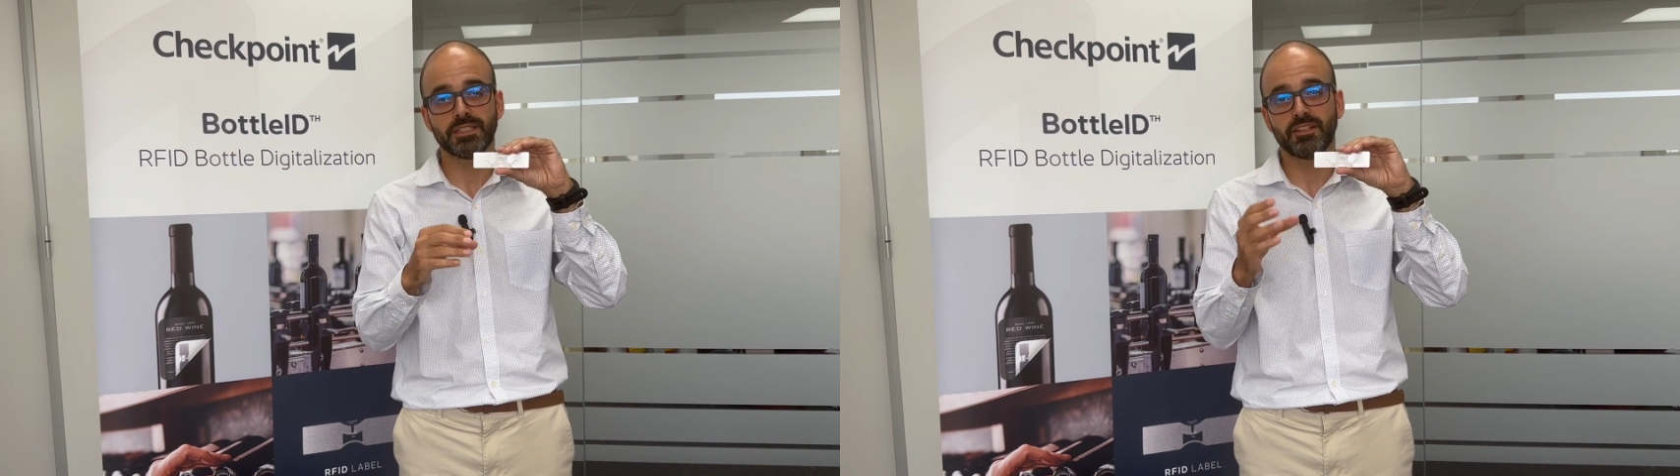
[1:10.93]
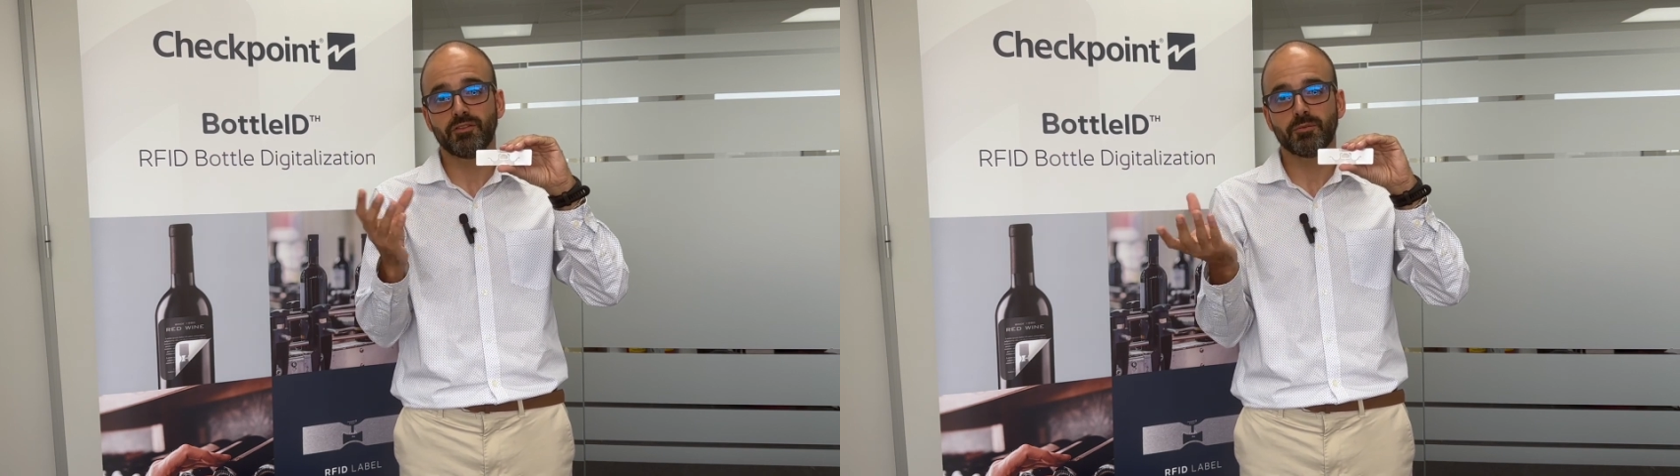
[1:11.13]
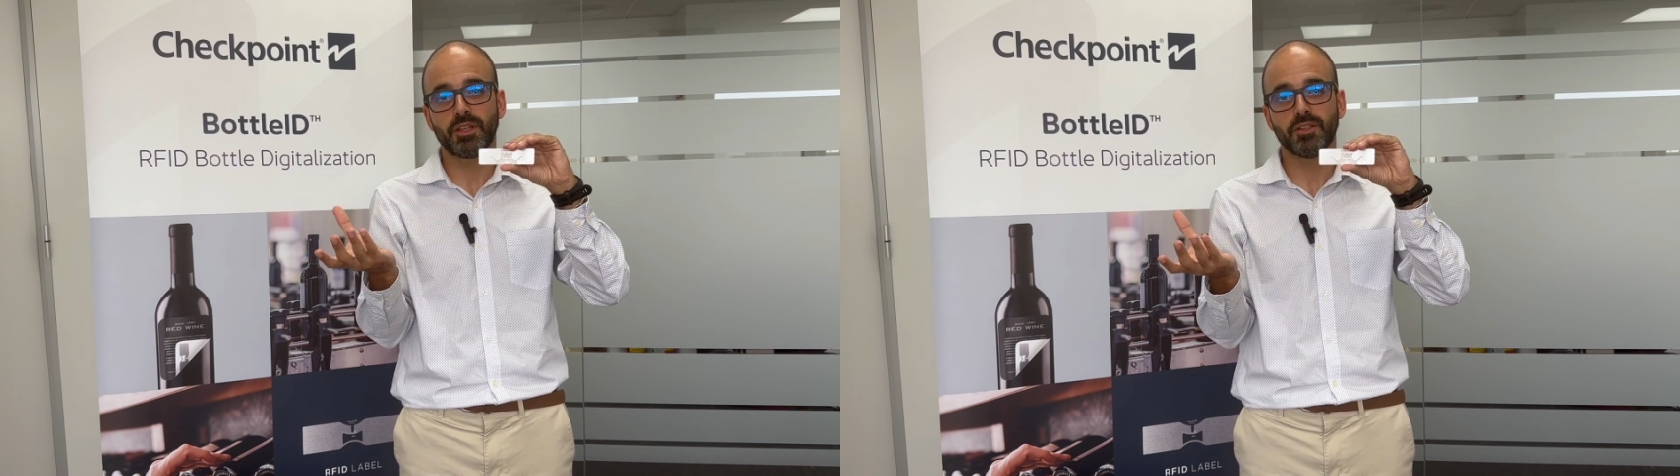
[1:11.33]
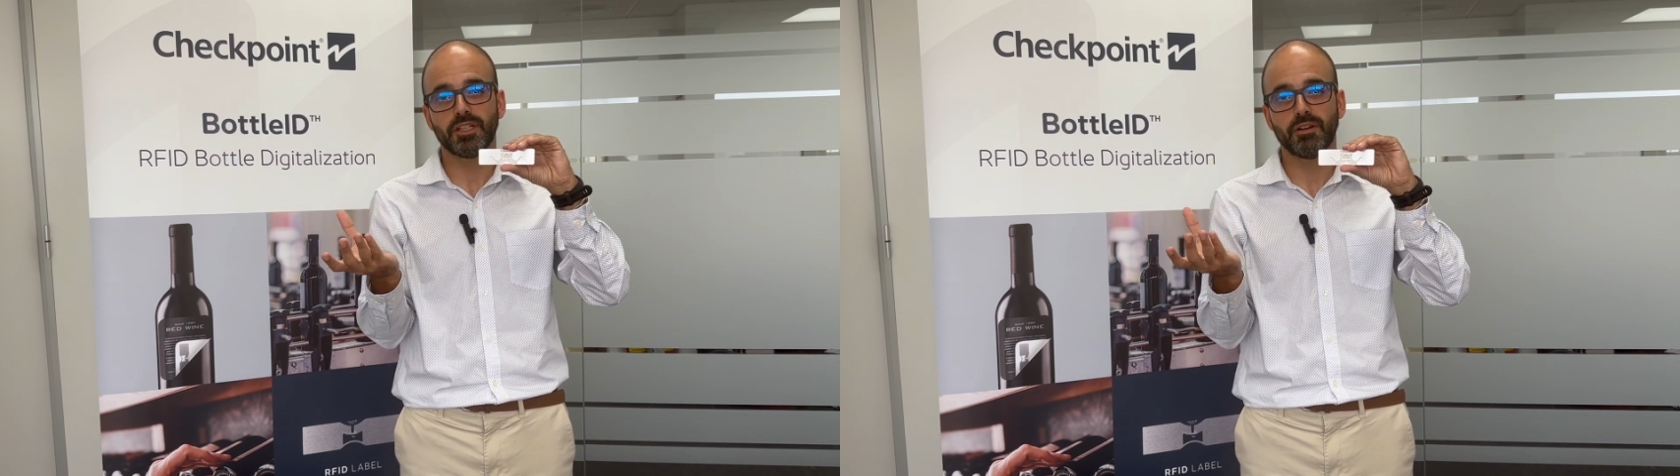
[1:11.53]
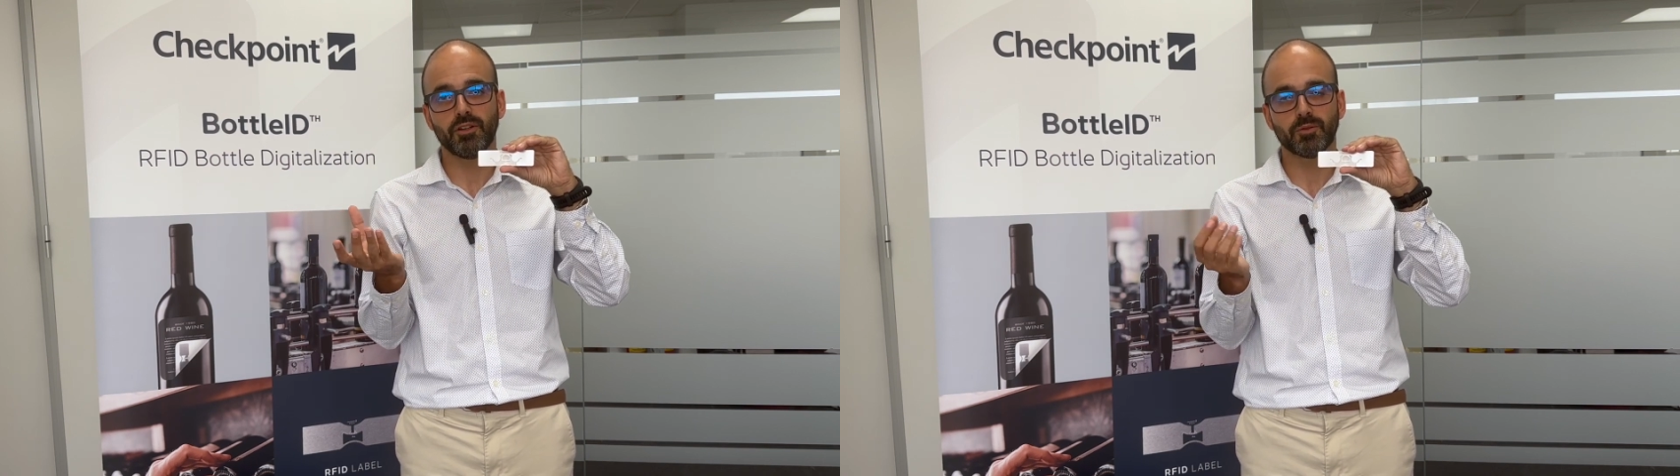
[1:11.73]
Esta información
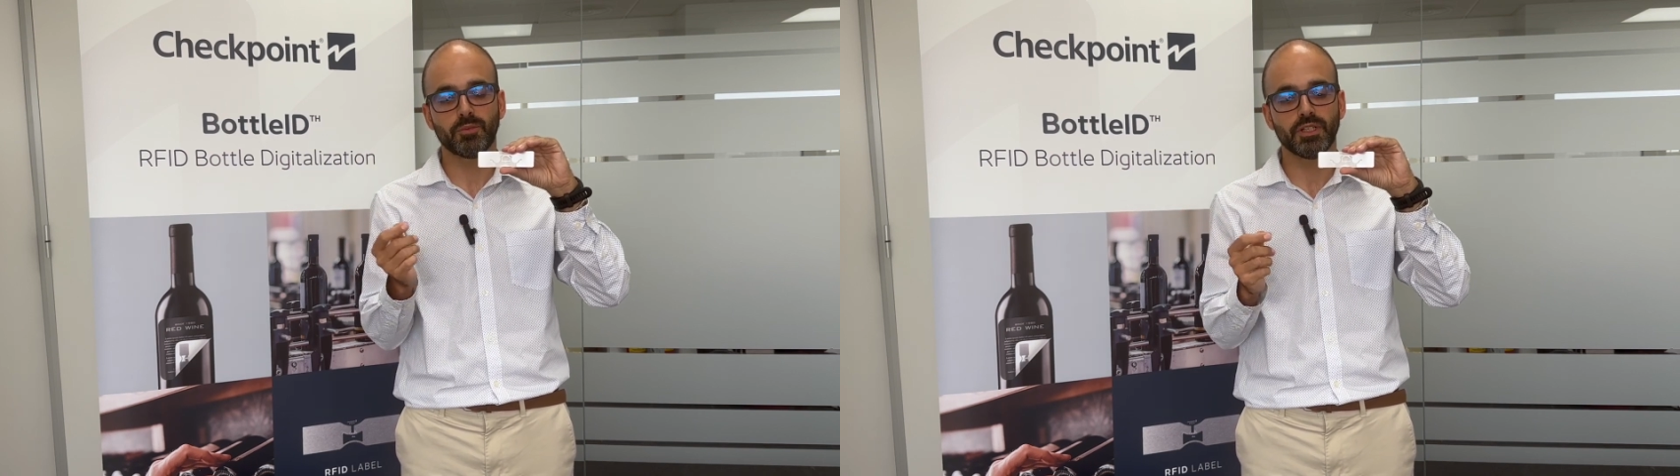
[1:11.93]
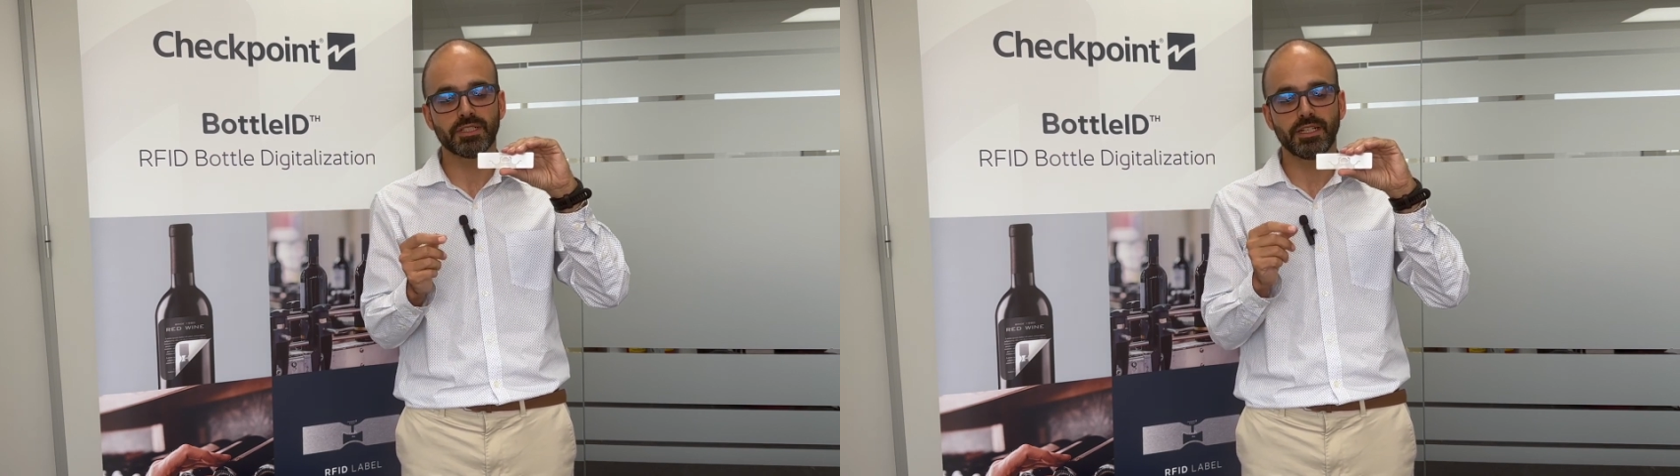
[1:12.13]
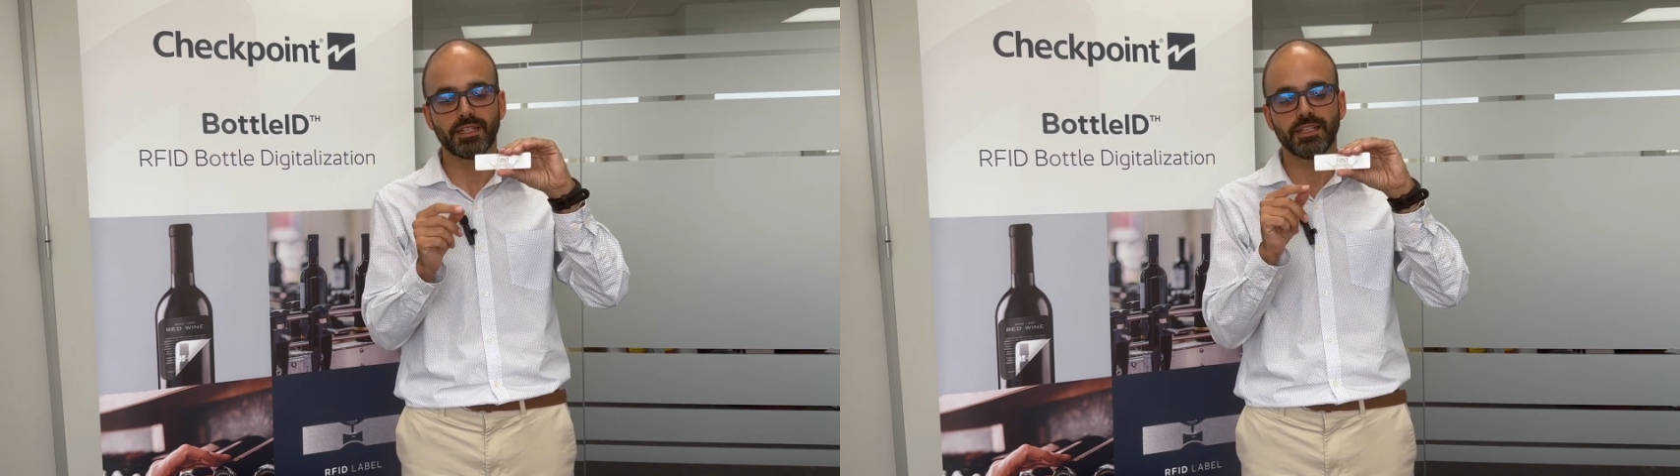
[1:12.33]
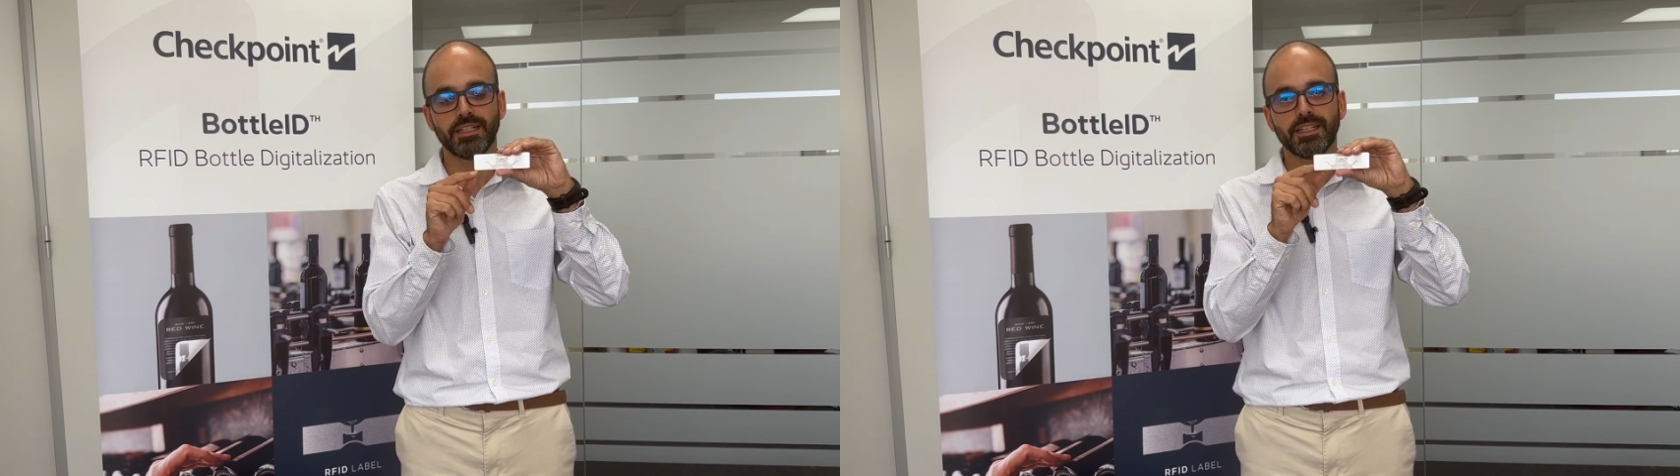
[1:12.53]
de valor puede ser